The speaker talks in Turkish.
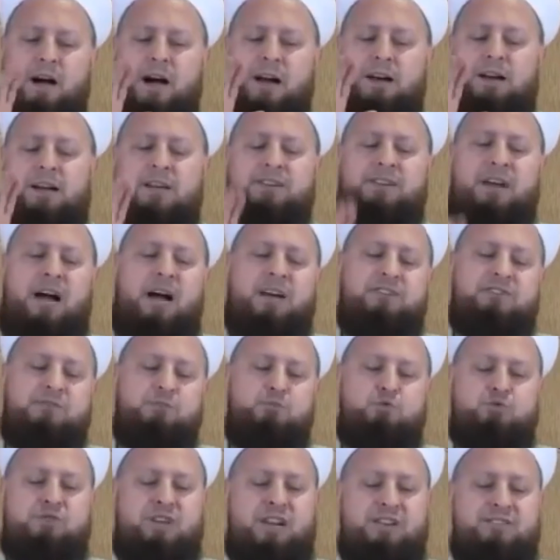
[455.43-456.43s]
Garga
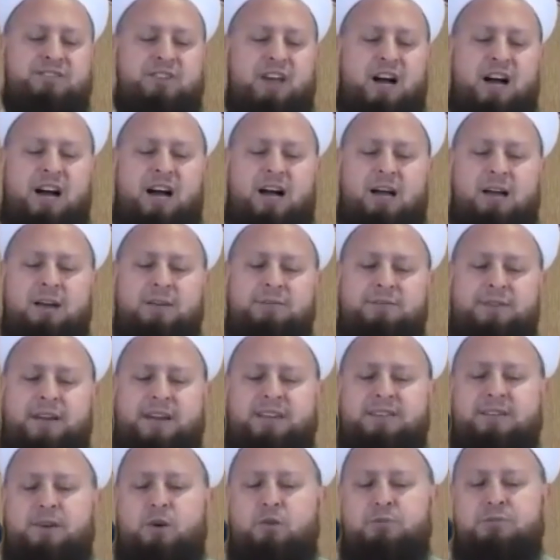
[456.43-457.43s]
dağcı müstesna
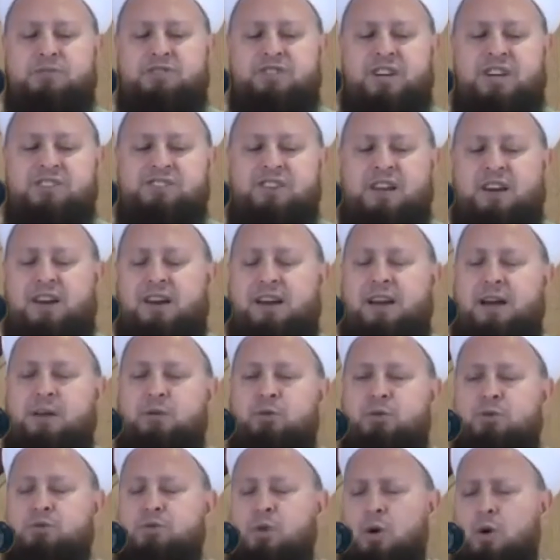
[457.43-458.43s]
fe innehu min
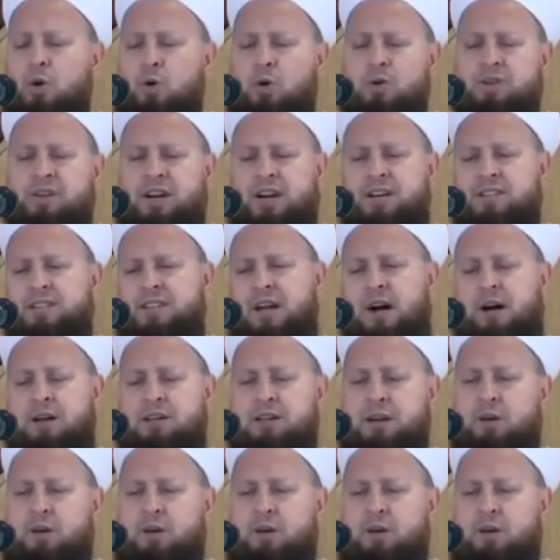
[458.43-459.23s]
yahud o Yahudi,